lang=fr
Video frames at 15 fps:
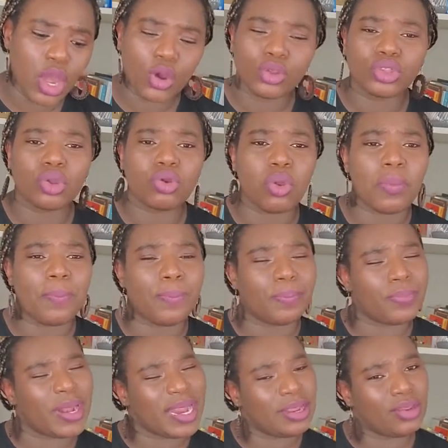En tant que
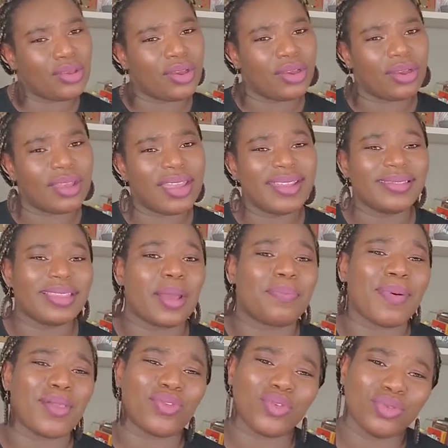leader, ta
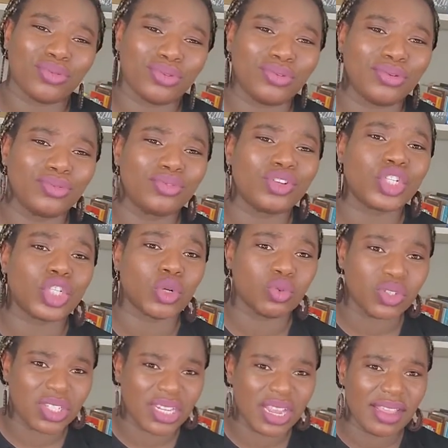passion te donne de
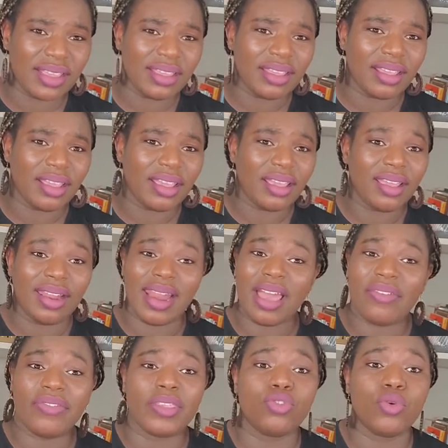changer la
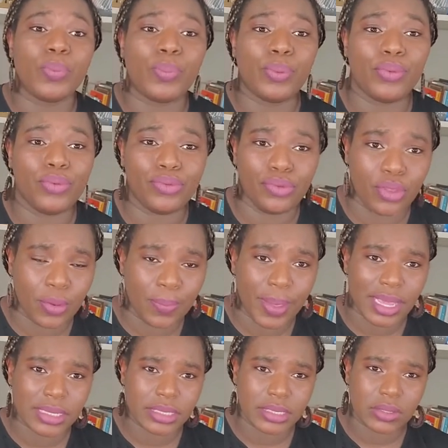vie de plusieurs
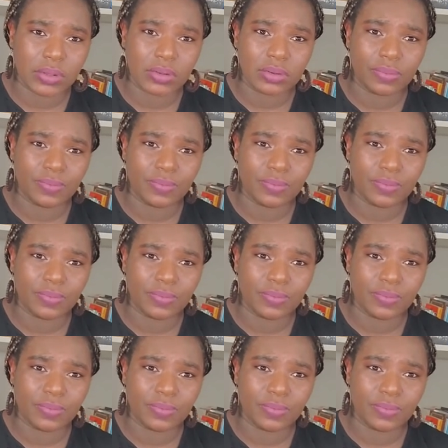personnes.